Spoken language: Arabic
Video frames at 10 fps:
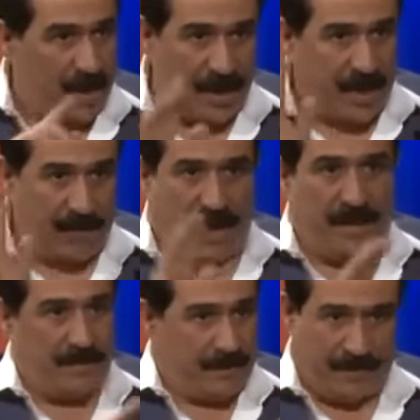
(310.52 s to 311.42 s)
كريم
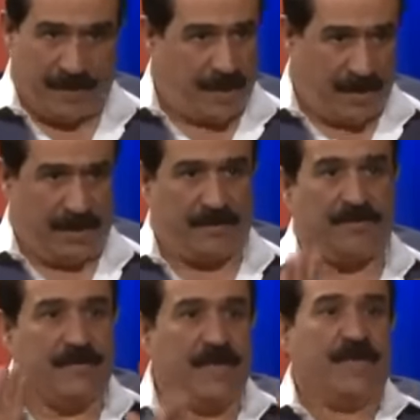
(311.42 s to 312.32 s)
انا هذا
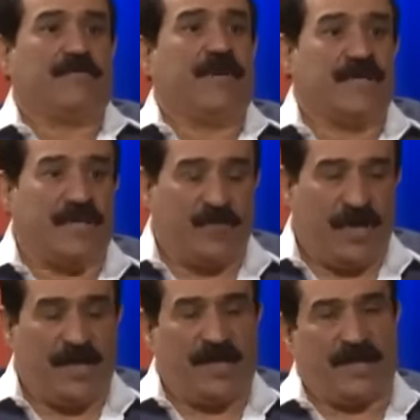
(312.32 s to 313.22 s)
ما يختلفون
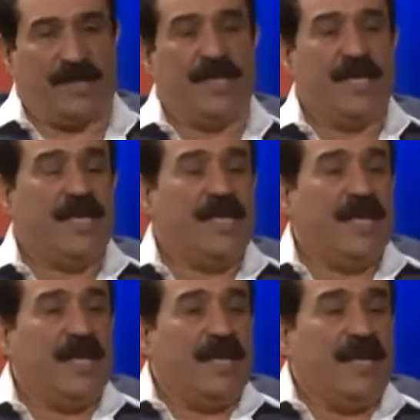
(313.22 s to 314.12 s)
عليه اثنين نعم
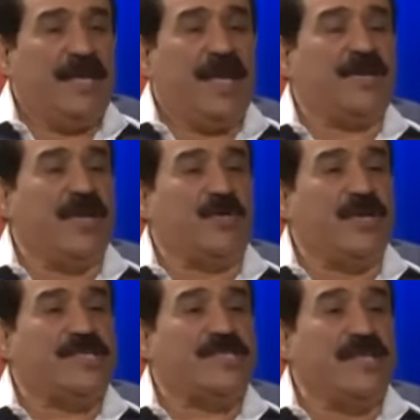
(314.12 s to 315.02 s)
لكن اكو
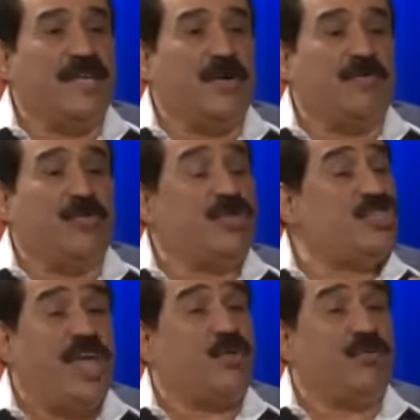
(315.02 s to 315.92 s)
ناس
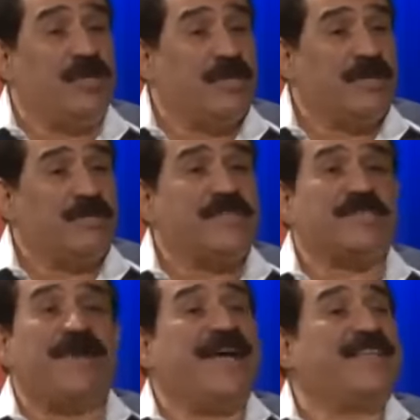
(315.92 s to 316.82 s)
نجحوا به
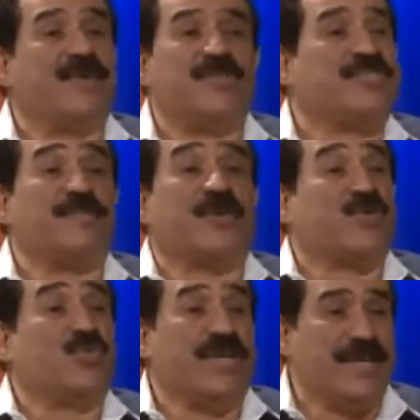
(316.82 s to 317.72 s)
بس ما قدروا
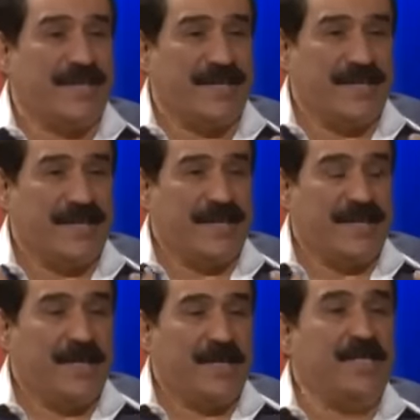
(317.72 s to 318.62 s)
يستمرون
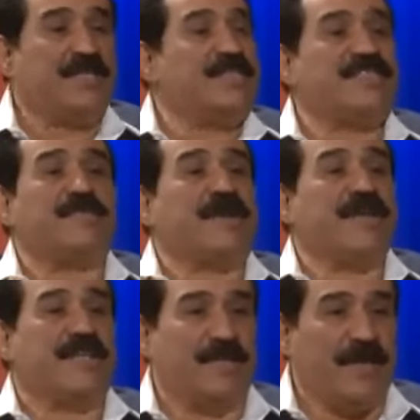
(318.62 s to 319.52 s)
انت
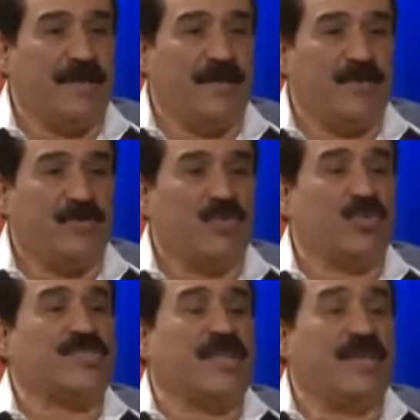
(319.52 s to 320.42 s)
استمريت بهذا اللون
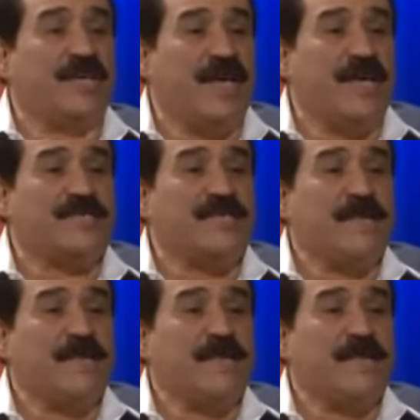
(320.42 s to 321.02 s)
ووصل للناس